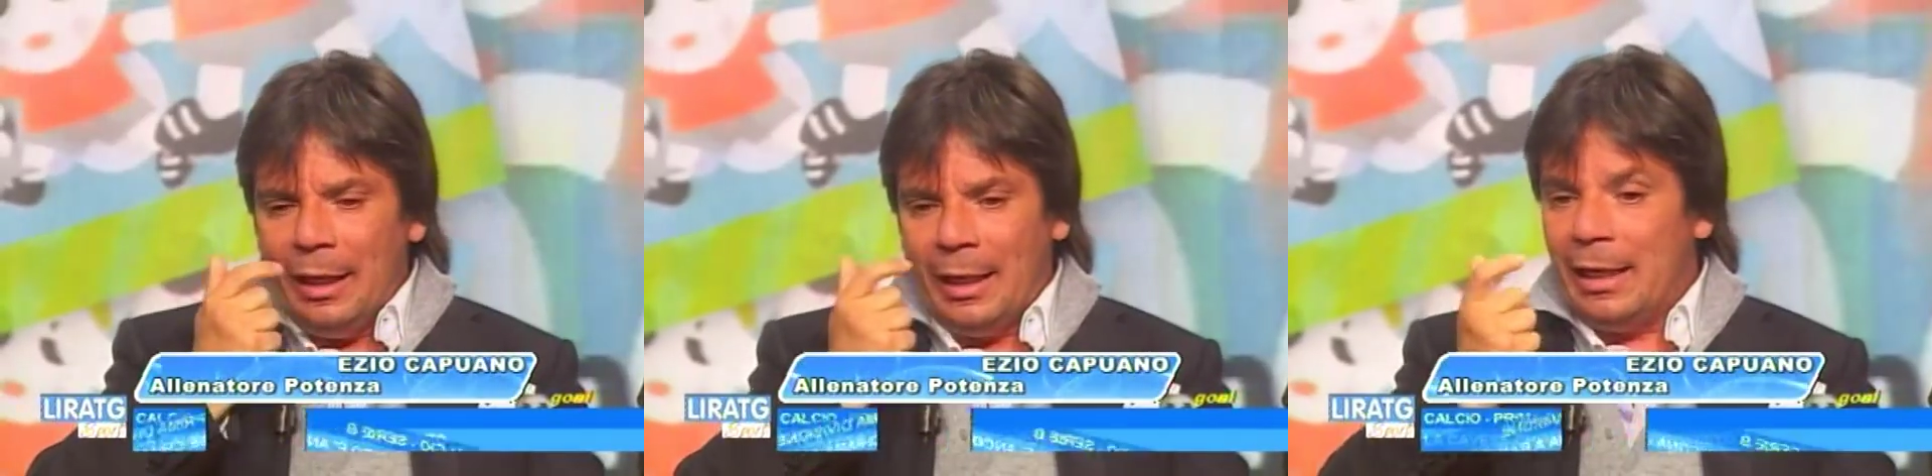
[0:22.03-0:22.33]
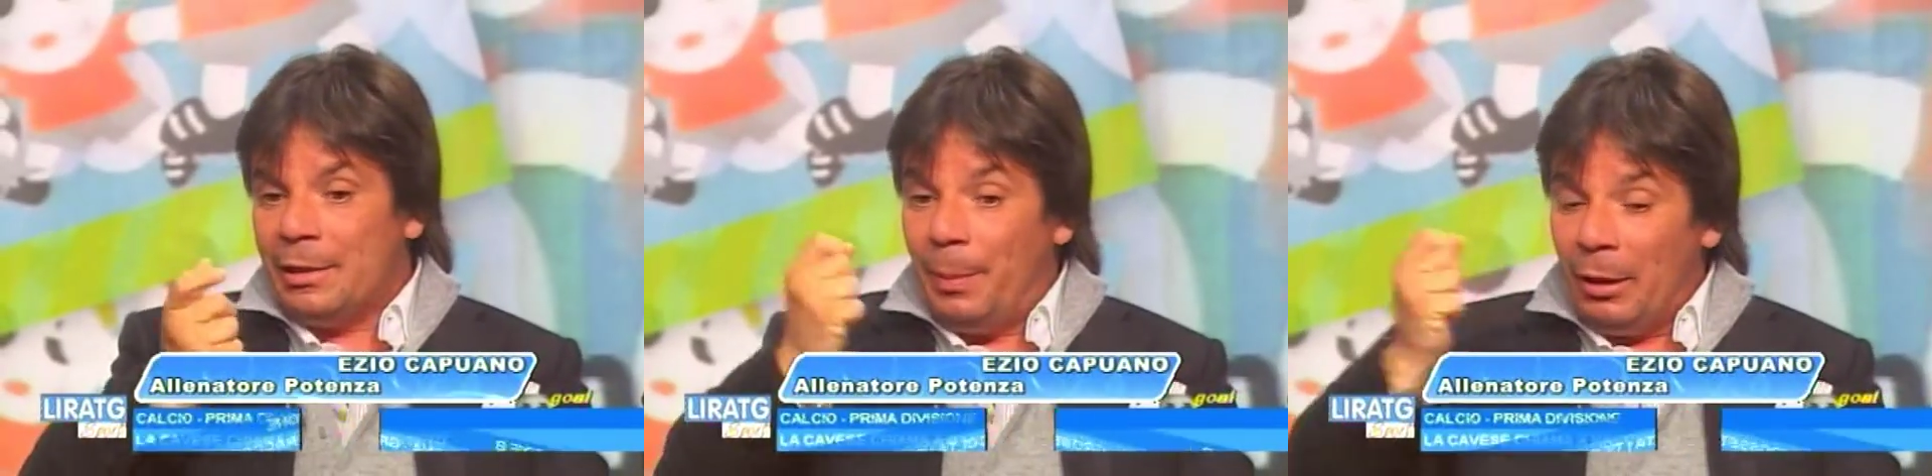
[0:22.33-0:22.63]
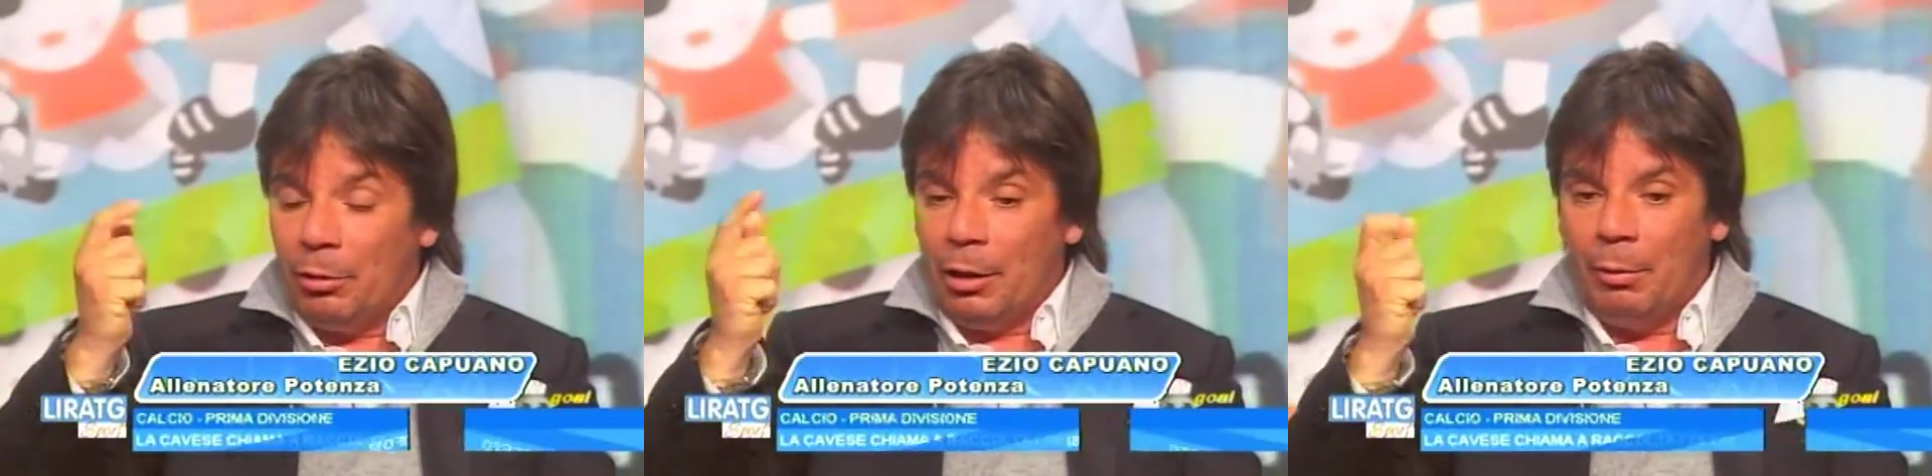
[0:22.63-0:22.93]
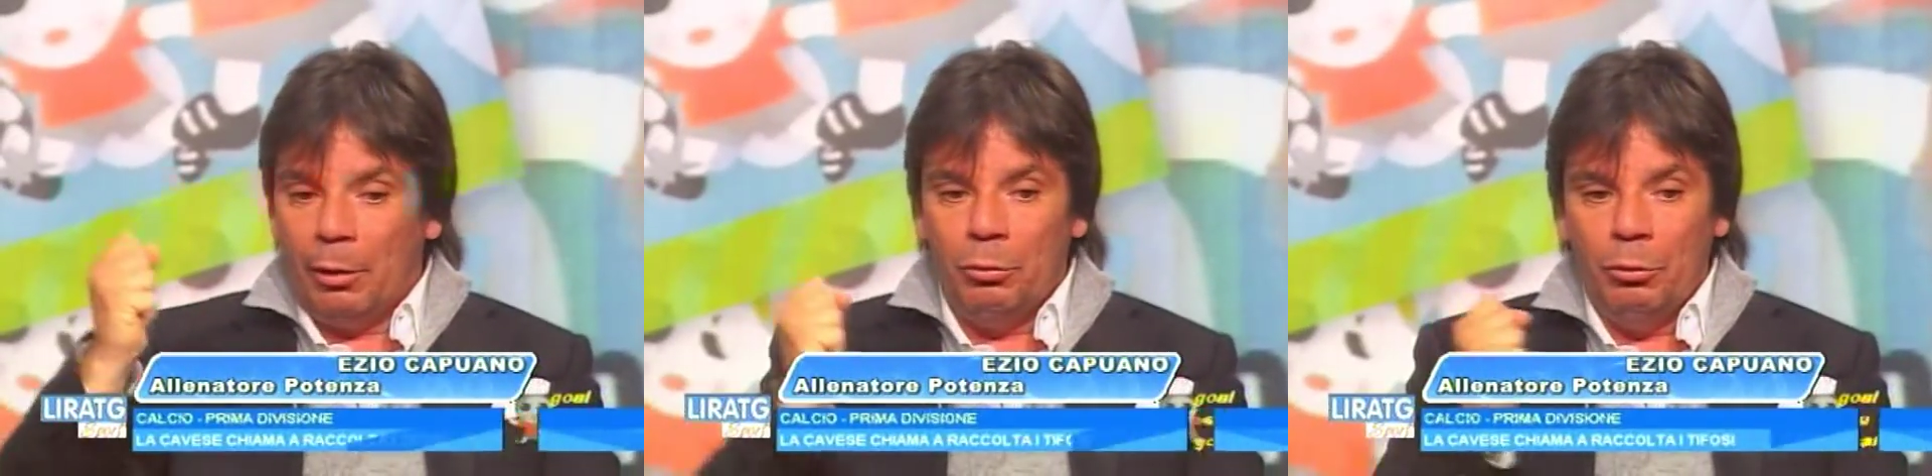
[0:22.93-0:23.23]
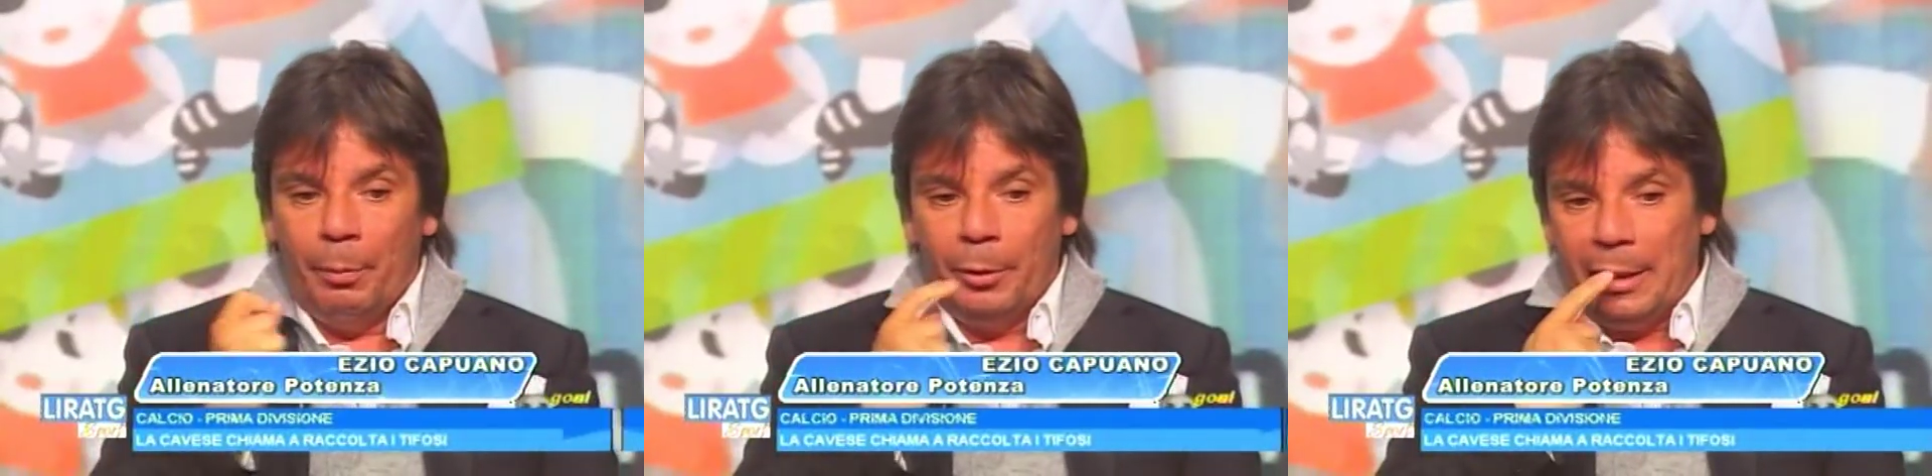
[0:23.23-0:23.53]
e che spero che
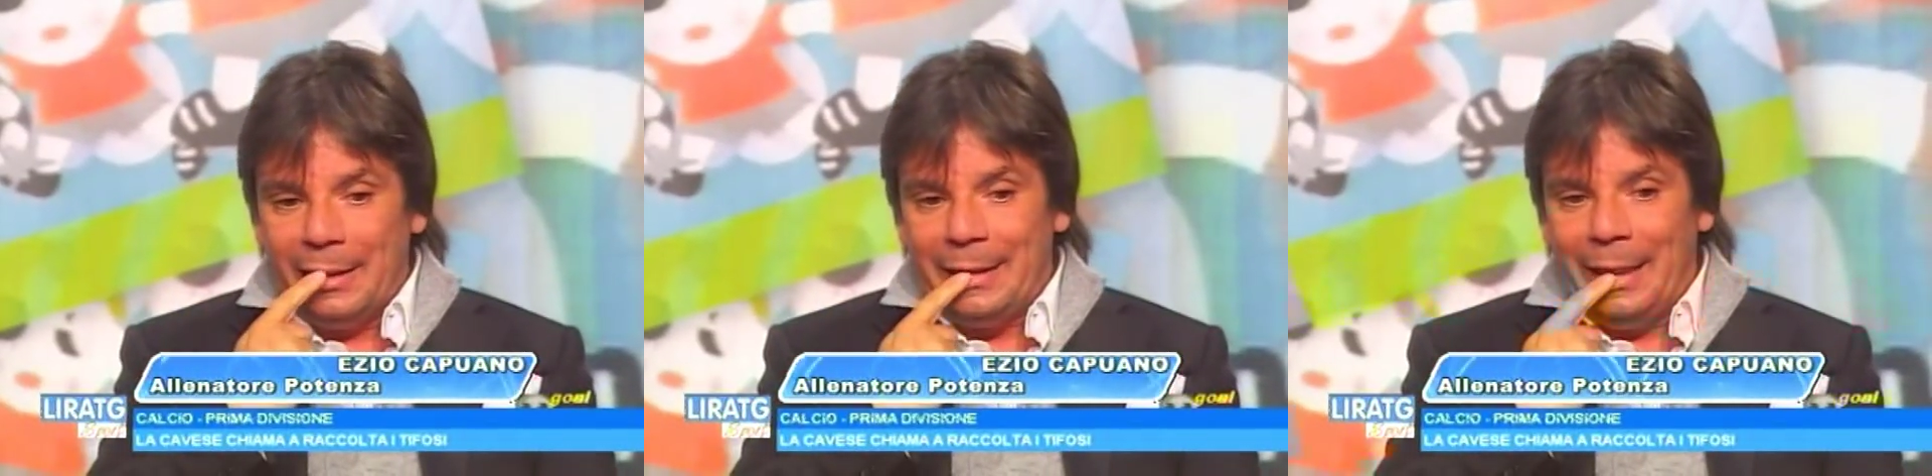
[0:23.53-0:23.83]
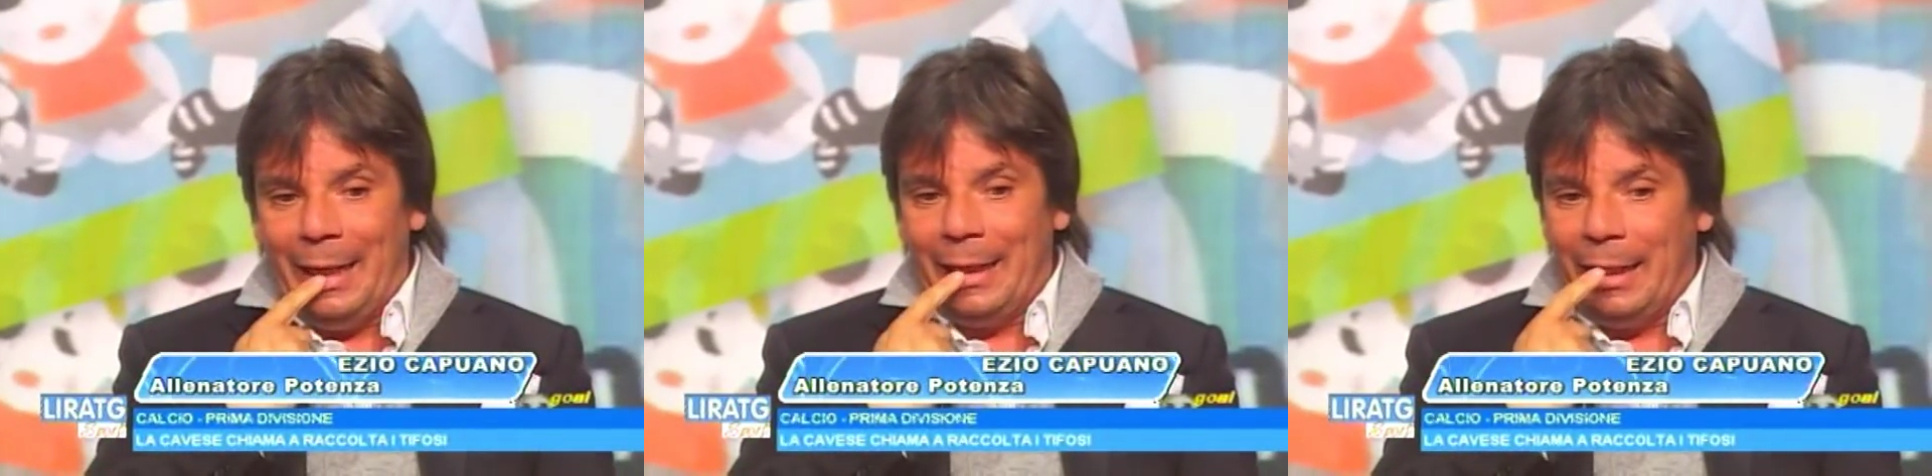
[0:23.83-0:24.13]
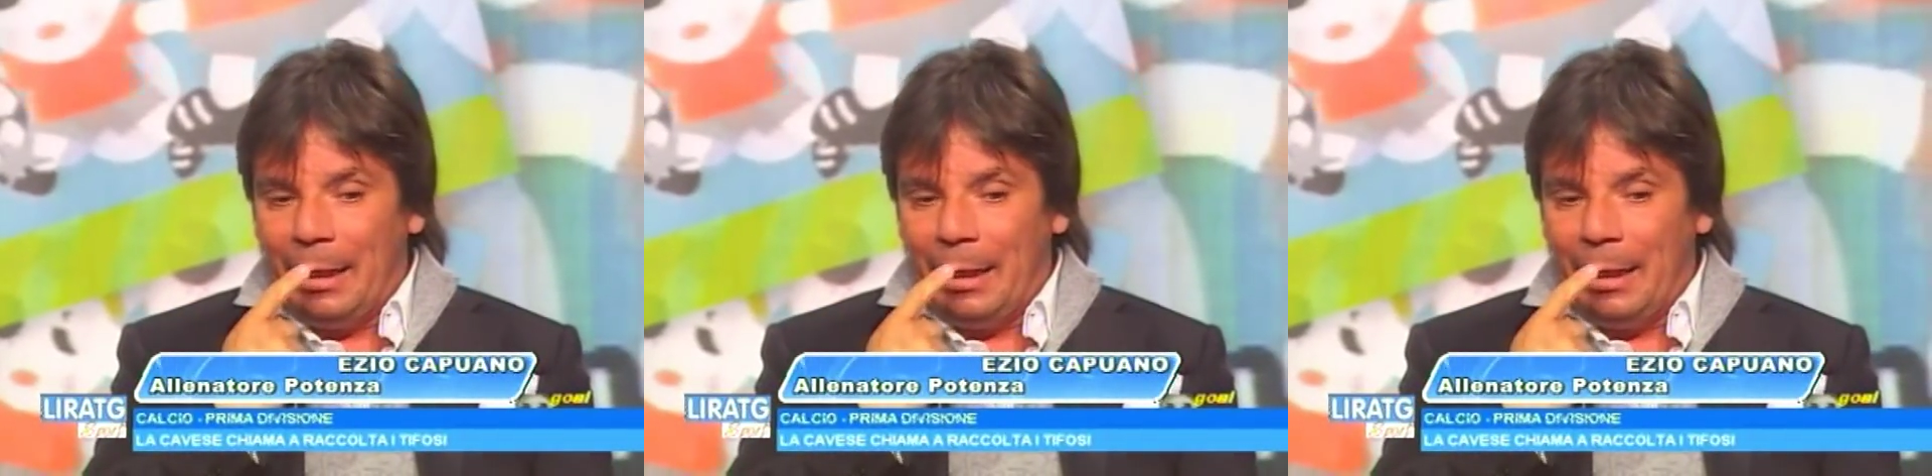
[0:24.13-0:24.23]
qualcuno potesse anche